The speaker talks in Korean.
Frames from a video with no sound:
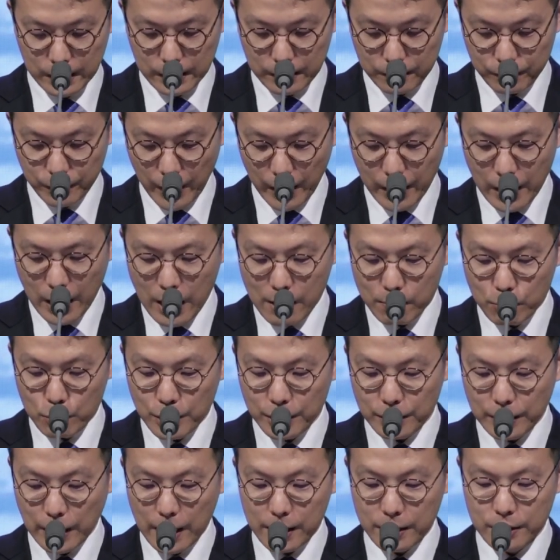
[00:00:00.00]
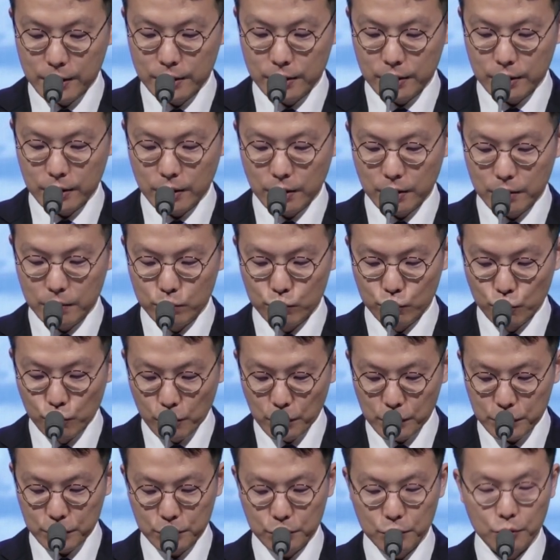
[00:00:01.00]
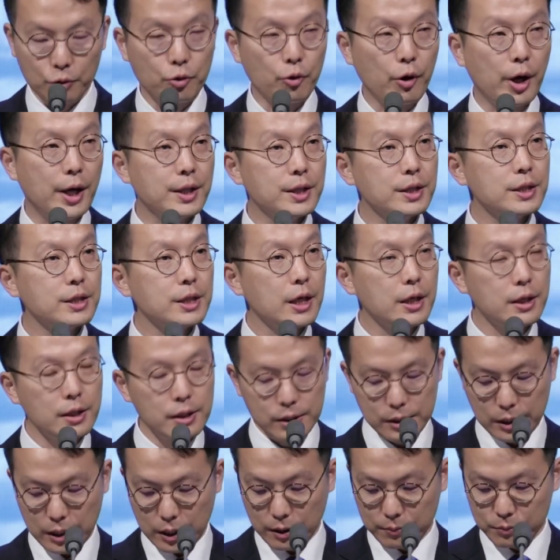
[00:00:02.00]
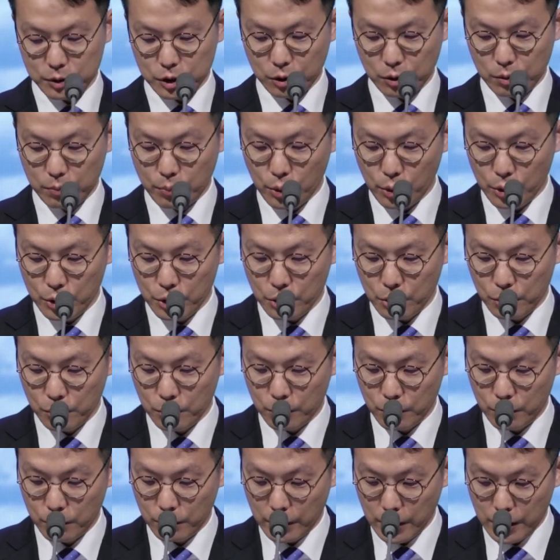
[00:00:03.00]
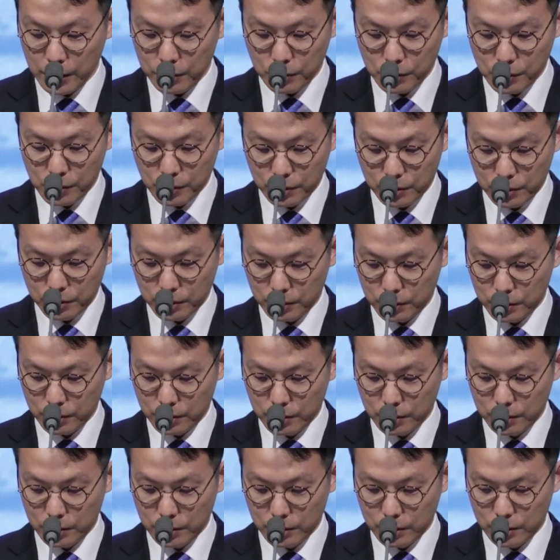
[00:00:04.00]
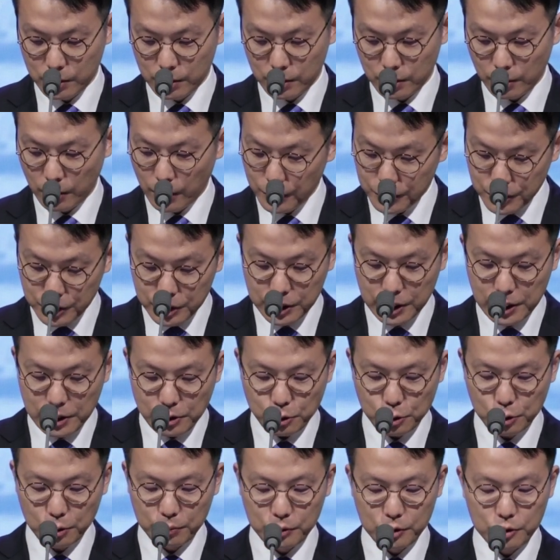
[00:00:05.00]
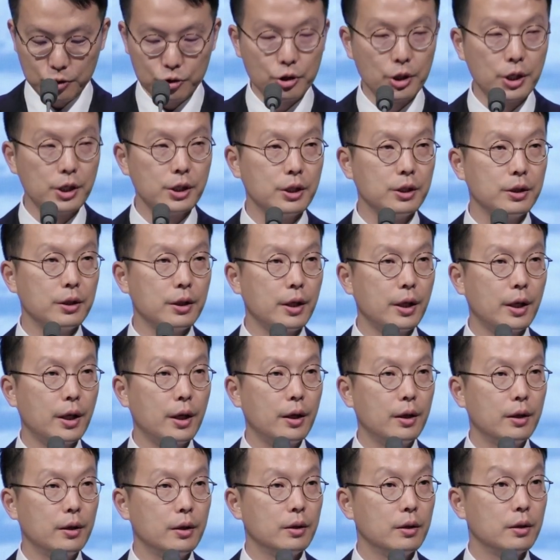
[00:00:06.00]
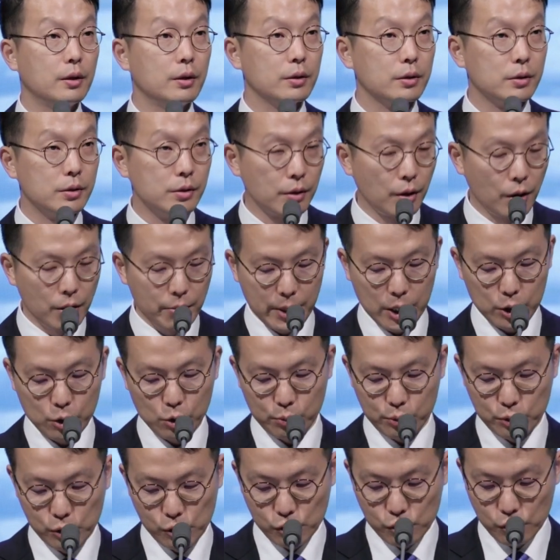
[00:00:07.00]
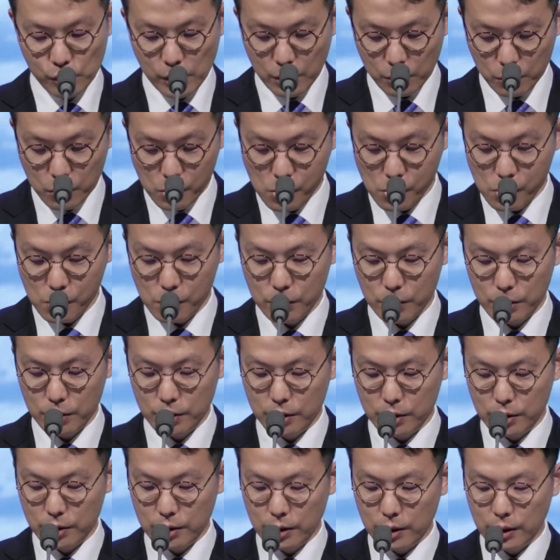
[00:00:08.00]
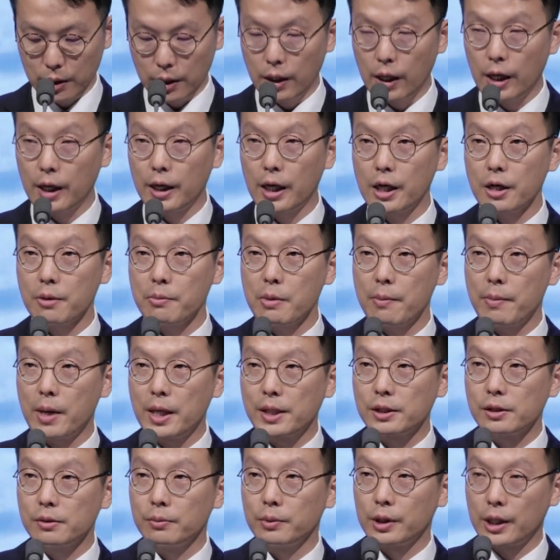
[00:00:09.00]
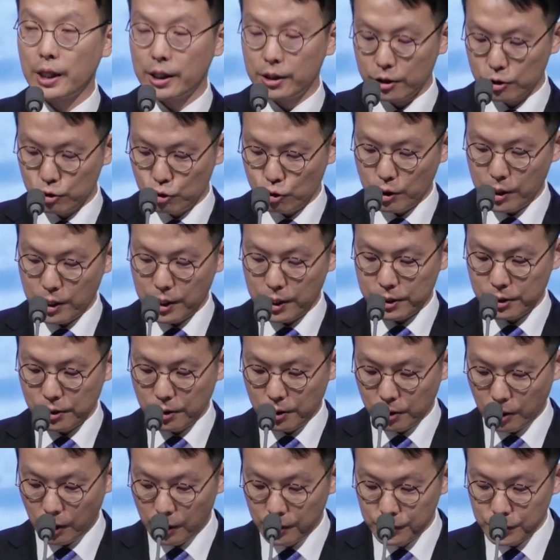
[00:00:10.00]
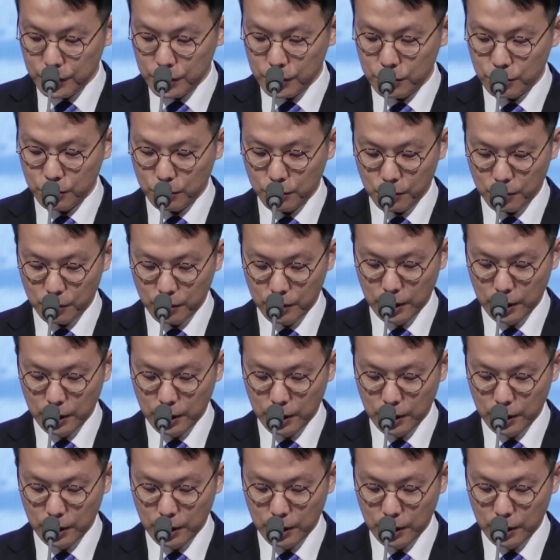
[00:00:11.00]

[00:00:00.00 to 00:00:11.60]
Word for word: 내가 아무리 다른 무엇으로 괜찮은 사람처럼 보이려고 해도 어찌할 수 없는 죄인인데 그럼에도 불구하고 하나님의 말씀이 나를 죄에서 건지시고